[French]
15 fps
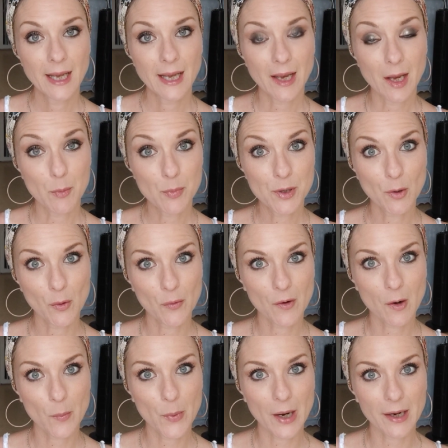et puis on va
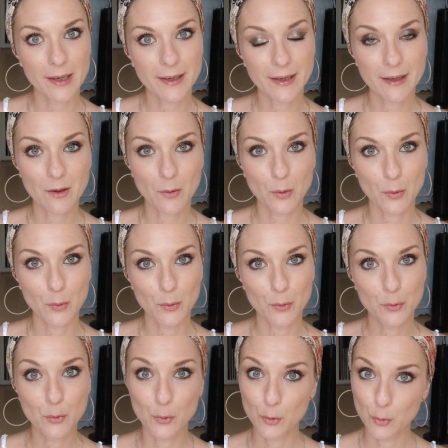en parler euh,
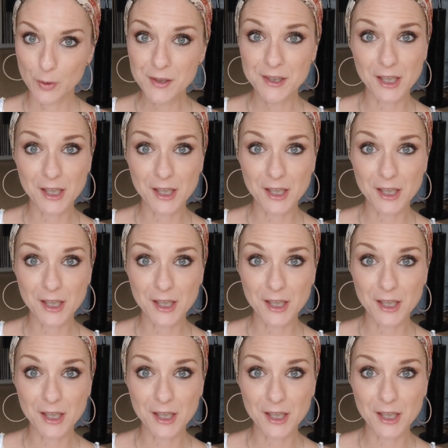tout de suite.